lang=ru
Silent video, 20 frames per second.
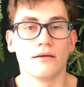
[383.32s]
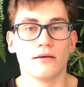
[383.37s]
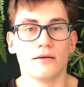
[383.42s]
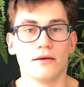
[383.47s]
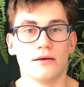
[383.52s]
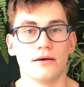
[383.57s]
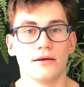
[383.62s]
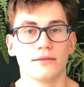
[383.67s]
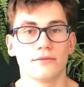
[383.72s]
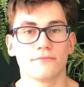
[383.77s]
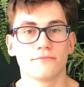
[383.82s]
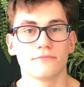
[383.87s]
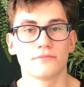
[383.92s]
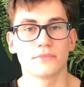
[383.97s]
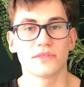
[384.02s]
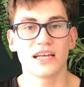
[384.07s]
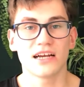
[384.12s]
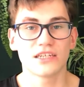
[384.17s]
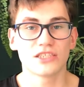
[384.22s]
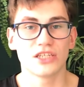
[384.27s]
Э,
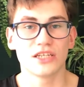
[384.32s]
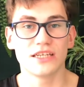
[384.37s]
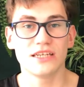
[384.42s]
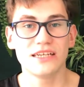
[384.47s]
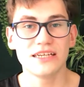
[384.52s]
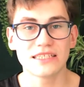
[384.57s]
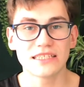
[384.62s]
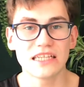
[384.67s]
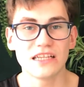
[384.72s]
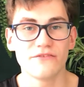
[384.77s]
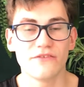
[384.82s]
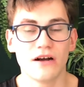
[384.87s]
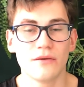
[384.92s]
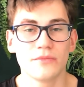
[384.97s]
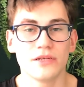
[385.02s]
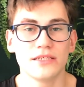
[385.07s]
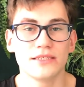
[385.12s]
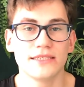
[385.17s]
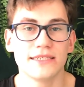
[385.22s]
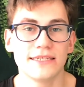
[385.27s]
также, если вам
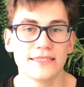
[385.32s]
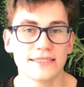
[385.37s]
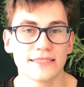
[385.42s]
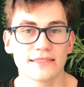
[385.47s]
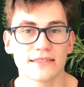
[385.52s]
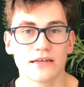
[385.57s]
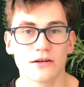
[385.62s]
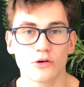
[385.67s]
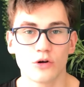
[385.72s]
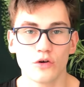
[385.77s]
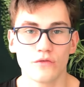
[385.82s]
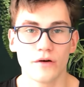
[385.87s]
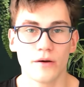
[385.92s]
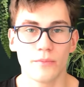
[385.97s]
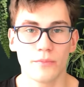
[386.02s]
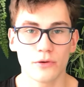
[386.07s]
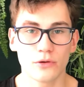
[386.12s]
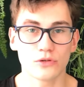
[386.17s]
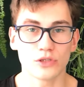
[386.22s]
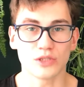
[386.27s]
интересен такой
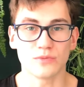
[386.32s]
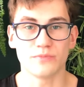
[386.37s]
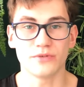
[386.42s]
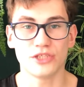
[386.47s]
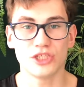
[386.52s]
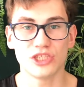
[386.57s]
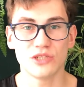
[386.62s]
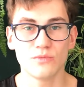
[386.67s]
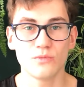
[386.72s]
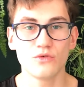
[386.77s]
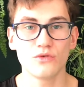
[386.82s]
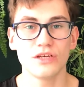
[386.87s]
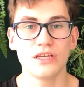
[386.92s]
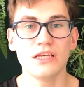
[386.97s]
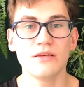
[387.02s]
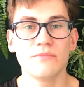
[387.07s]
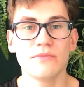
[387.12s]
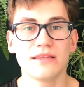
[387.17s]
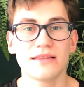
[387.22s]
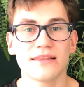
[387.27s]
вопрос, почему
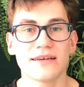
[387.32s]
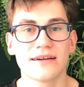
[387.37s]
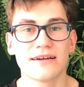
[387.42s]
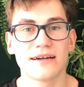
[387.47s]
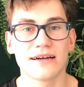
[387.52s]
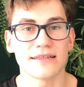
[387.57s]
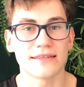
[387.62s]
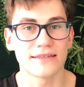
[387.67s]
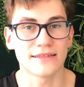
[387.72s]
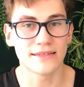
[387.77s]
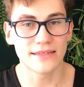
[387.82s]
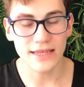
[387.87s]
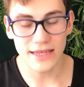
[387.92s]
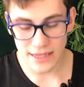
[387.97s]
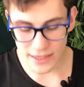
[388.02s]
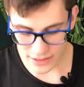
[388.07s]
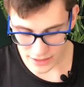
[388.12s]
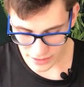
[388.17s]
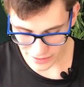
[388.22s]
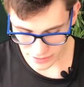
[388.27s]
именно
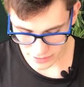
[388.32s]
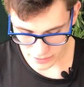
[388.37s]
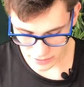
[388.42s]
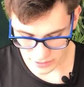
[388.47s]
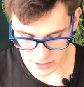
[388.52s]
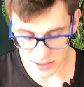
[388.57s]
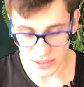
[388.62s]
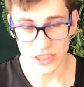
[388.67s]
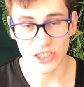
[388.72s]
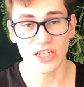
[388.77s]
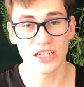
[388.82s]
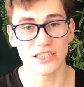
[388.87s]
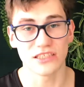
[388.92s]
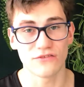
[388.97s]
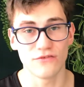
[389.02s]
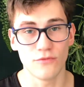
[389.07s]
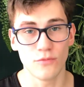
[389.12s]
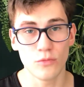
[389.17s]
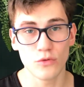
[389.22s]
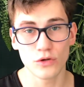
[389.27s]
контейнеры
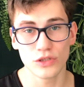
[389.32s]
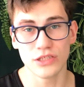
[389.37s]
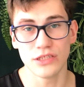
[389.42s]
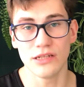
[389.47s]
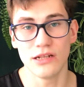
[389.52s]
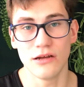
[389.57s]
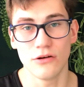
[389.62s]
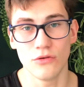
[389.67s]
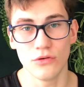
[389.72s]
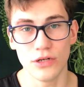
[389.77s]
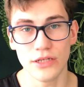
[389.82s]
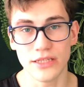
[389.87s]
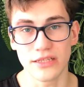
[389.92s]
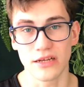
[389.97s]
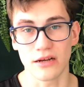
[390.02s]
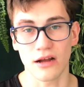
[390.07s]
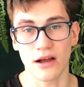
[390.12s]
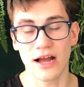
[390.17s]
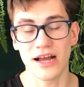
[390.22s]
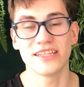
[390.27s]
сейчас в моде для
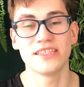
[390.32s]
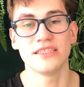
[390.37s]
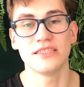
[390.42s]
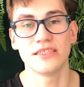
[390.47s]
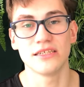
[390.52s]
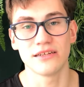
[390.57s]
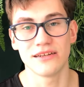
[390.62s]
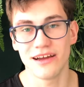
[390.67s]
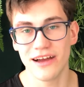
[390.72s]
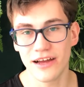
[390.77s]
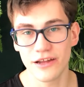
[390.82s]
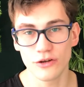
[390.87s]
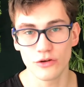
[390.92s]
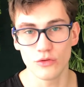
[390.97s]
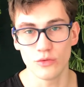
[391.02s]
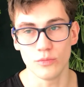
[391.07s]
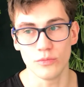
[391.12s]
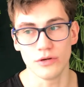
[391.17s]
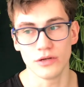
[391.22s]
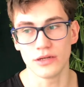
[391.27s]
улиток, а не
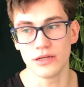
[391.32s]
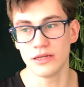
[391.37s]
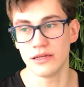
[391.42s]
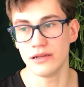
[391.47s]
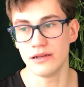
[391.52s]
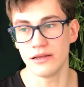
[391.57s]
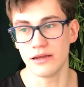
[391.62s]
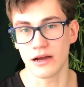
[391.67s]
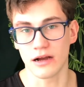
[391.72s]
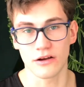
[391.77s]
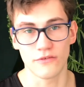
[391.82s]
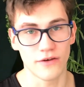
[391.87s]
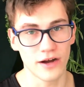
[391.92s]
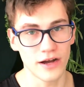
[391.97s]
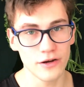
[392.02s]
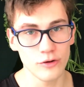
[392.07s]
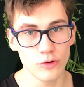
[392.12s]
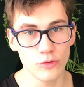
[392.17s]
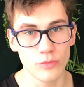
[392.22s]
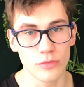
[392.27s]
террариумы или
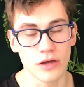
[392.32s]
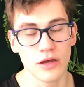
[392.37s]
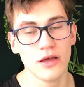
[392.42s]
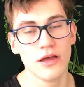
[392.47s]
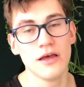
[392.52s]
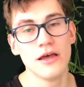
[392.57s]
аквариумы,